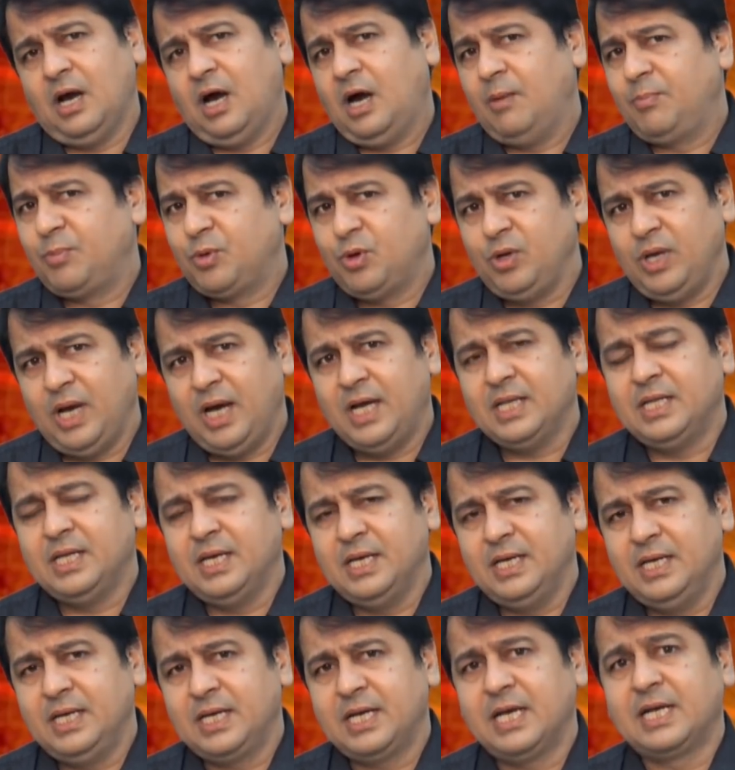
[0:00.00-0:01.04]
आपको याद
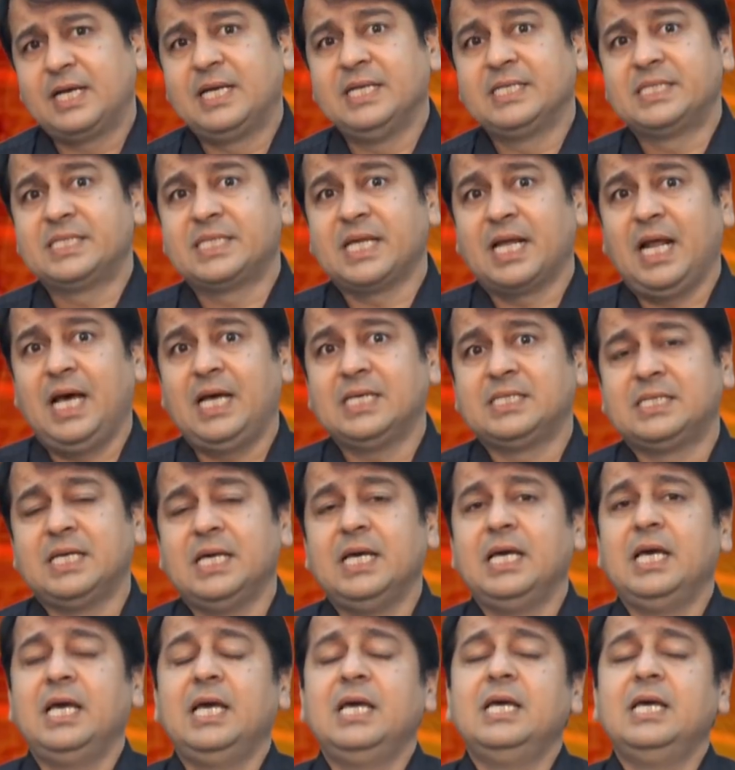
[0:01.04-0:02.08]
है कि किस तरह से